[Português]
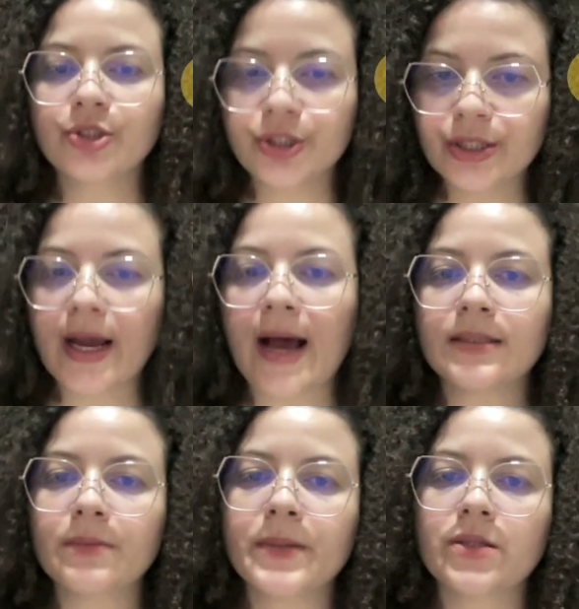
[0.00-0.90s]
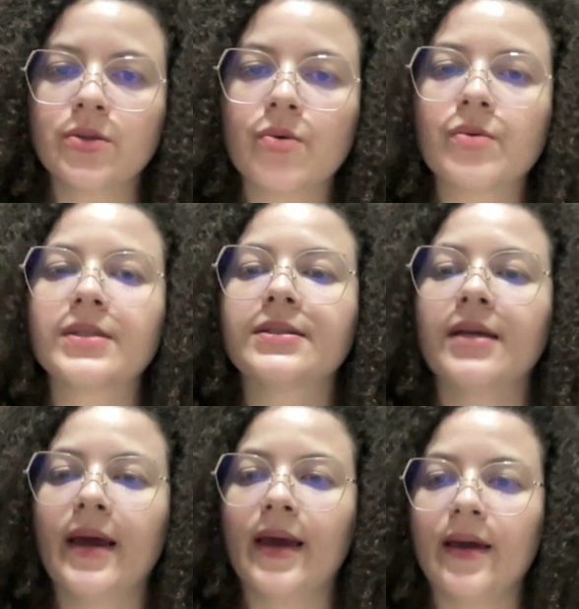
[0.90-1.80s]
de as pessoas
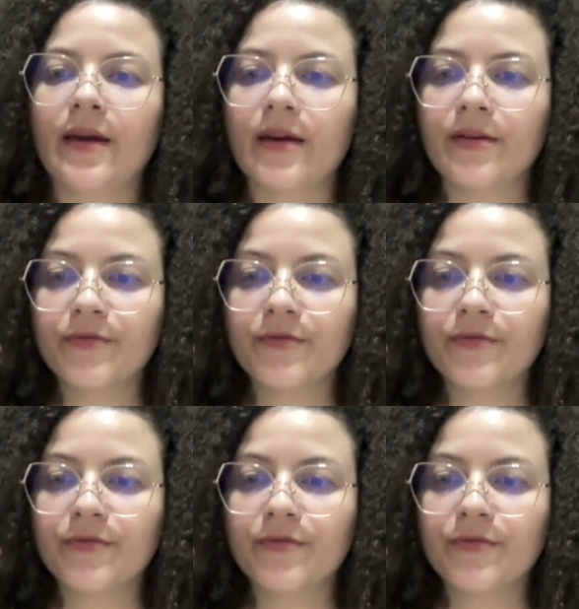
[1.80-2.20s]
é,